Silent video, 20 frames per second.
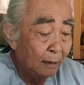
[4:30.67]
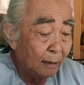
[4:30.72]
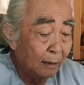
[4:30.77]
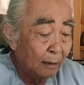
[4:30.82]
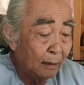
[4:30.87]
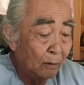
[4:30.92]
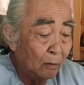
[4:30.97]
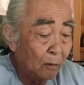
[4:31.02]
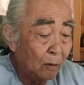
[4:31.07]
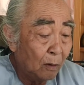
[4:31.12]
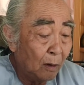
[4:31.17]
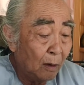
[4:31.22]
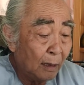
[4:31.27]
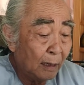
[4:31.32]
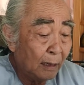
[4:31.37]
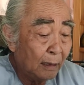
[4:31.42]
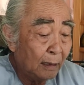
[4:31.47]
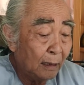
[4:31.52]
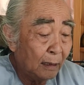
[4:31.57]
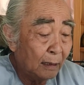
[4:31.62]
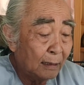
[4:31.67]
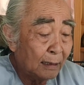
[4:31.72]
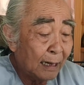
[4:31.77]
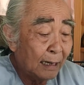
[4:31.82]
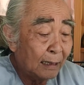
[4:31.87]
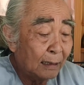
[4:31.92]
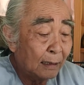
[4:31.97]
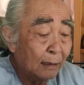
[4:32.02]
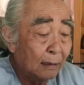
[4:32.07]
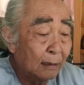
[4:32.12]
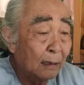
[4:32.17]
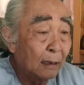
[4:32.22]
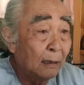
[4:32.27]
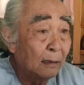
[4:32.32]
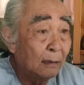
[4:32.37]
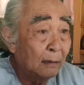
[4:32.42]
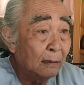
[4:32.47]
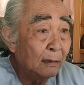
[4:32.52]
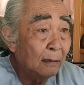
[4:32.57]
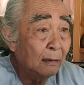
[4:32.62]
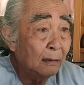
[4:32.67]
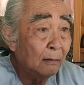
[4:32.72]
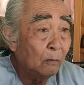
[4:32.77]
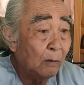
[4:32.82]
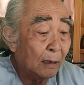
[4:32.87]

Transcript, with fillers: nếu có cái gì sai từ ngữ